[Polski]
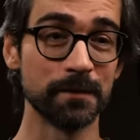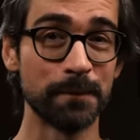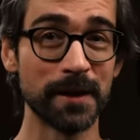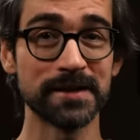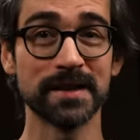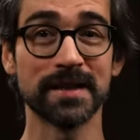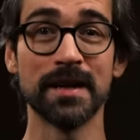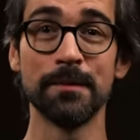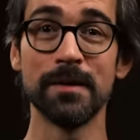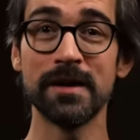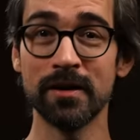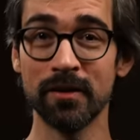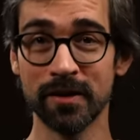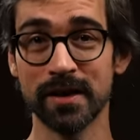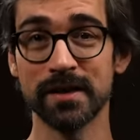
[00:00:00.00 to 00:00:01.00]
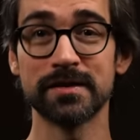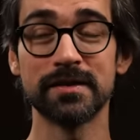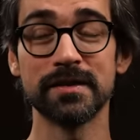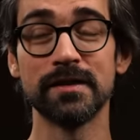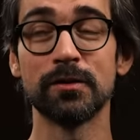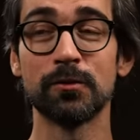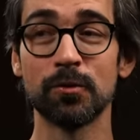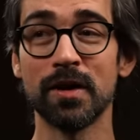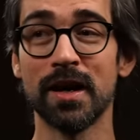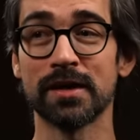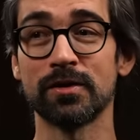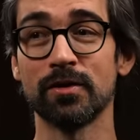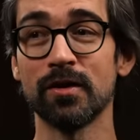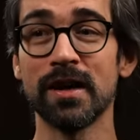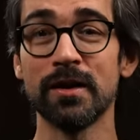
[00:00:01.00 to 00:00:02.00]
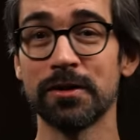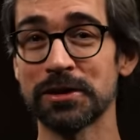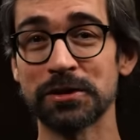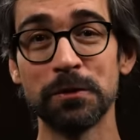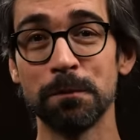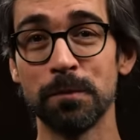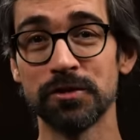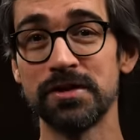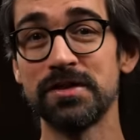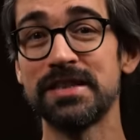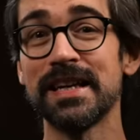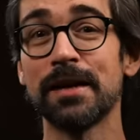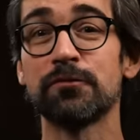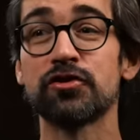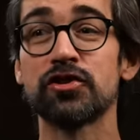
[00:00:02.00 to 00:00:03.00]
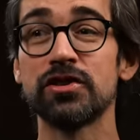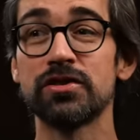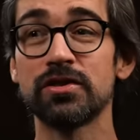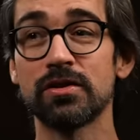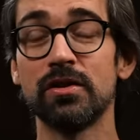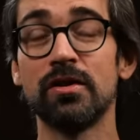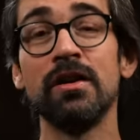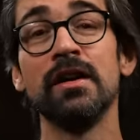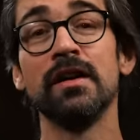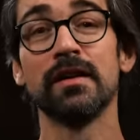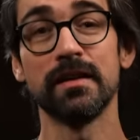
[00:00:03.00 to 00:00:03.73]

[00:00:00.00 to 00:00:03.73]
praca kamery oraz ruch aktora oraz kompozycja, wszystko